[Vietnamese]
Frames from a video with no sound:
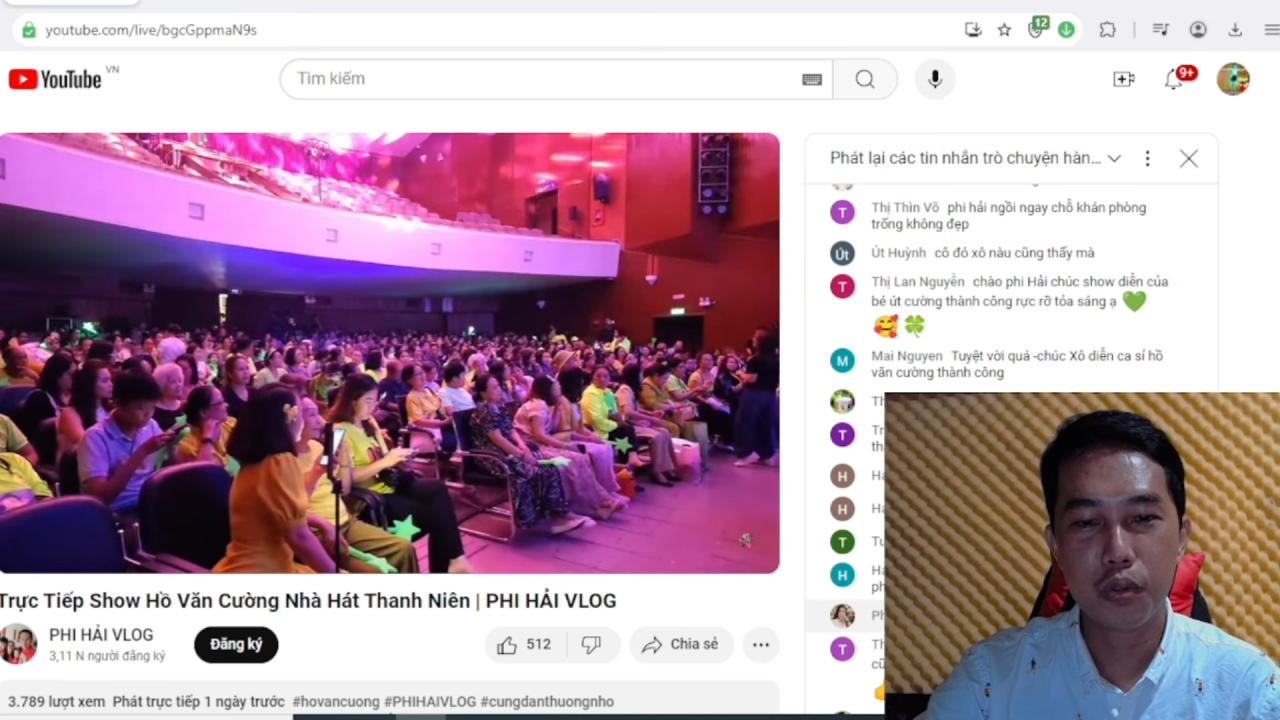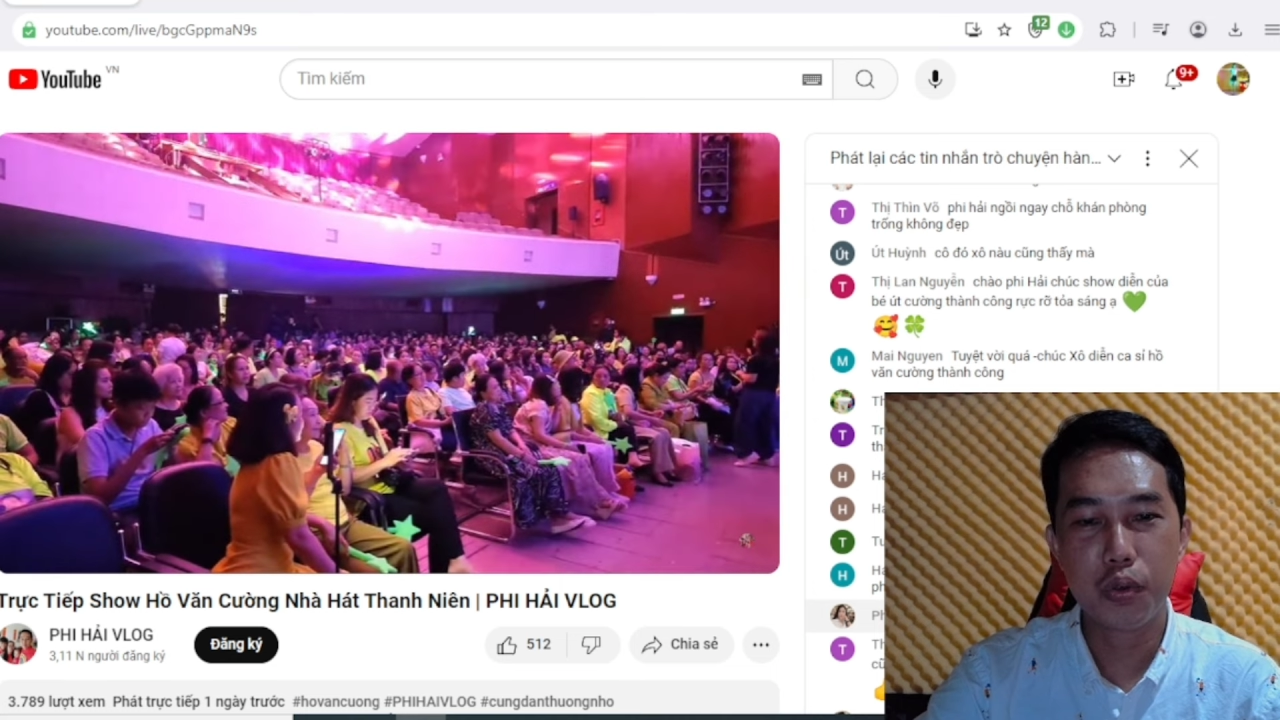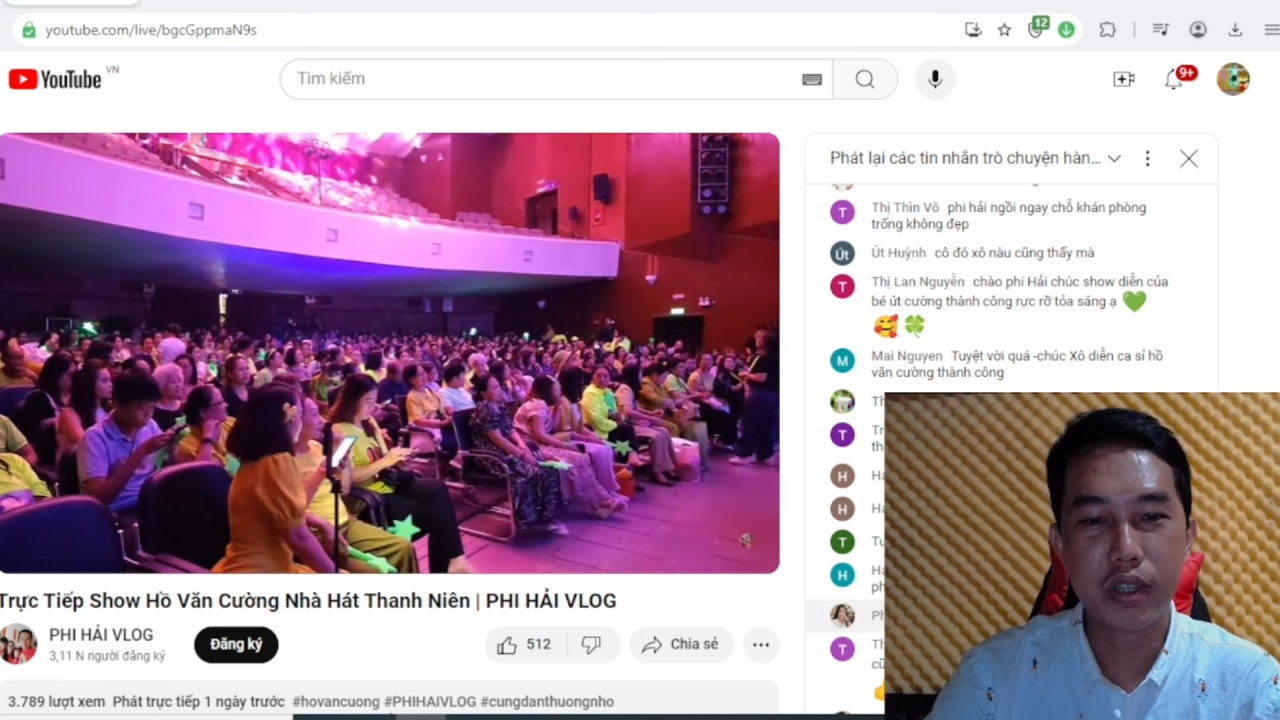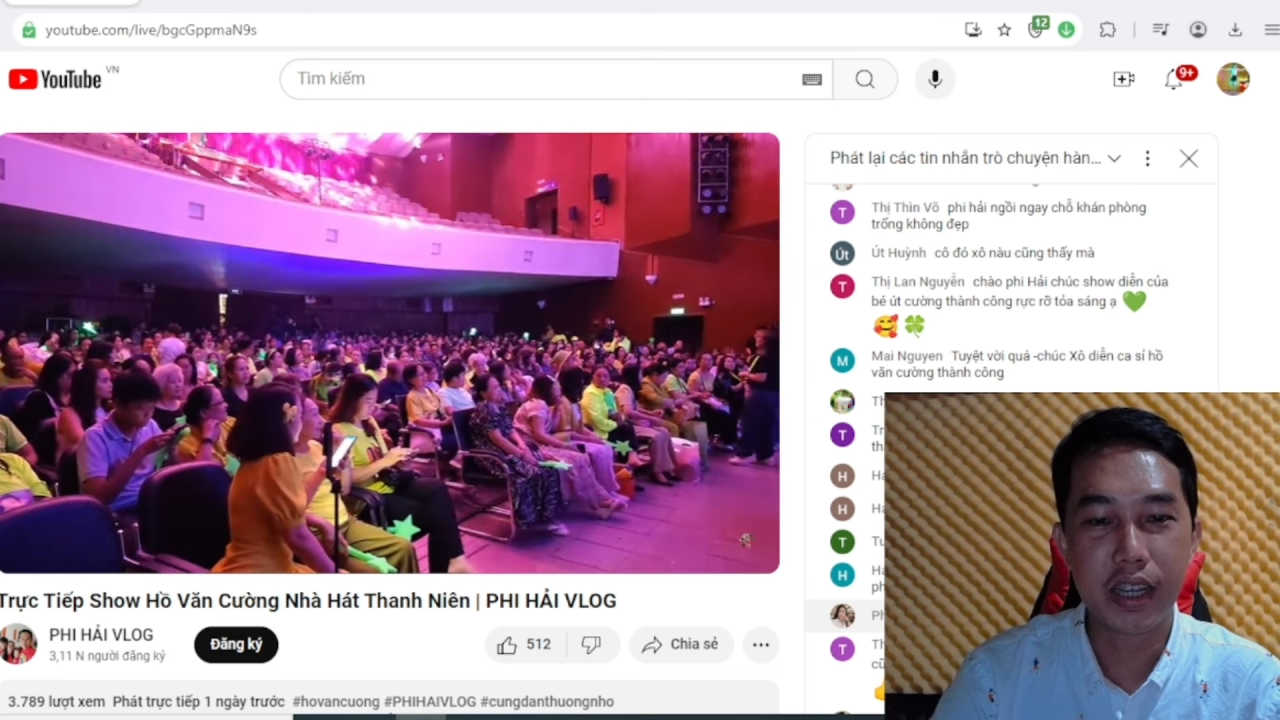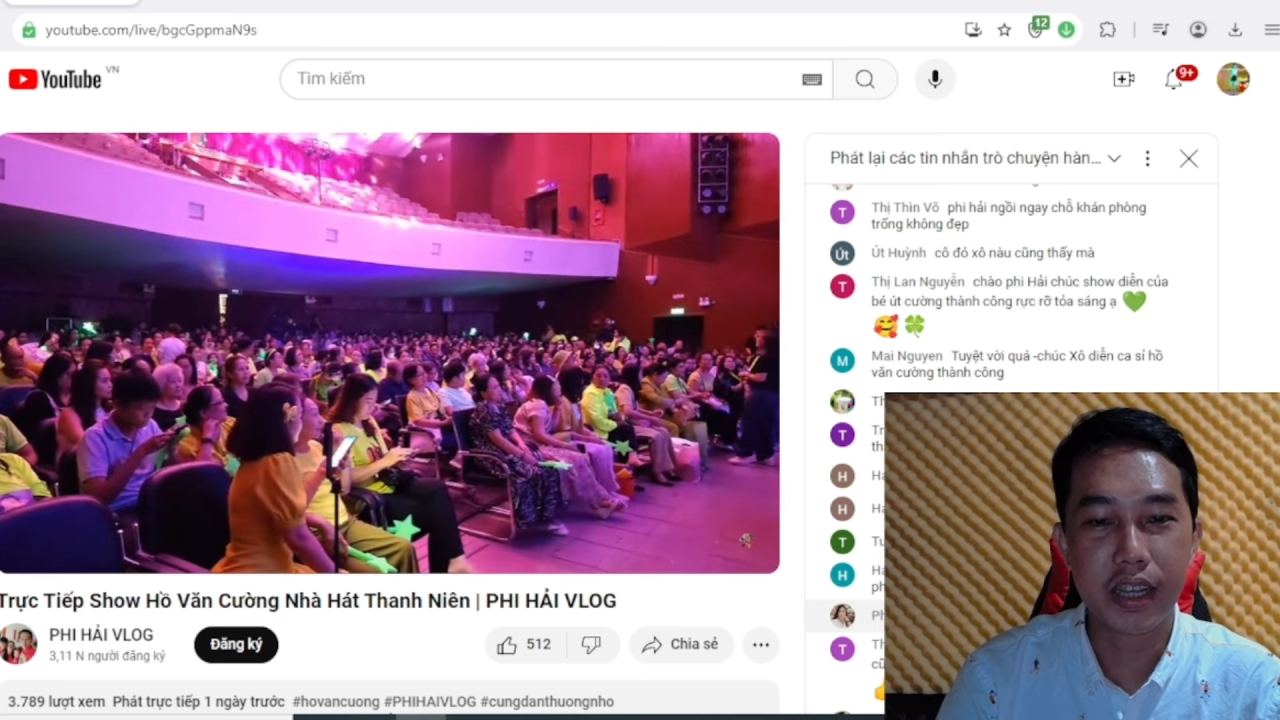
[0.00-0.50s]
chú
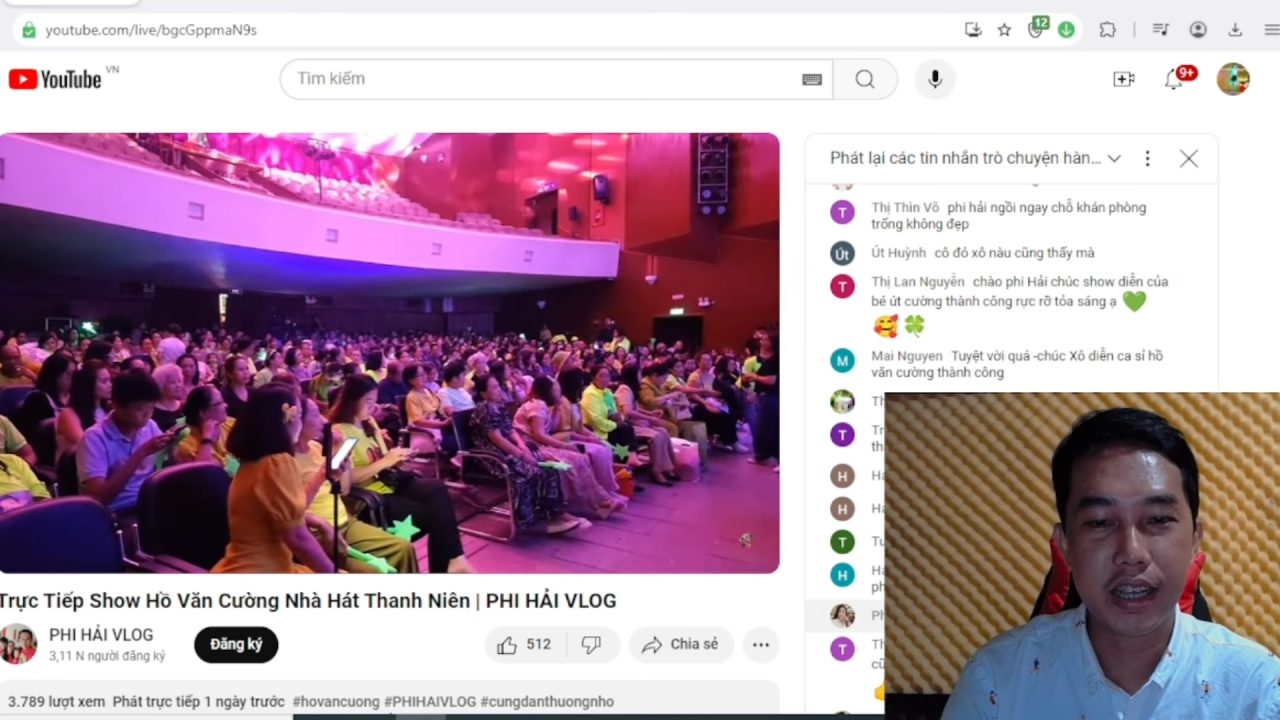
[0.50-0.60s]
anh chị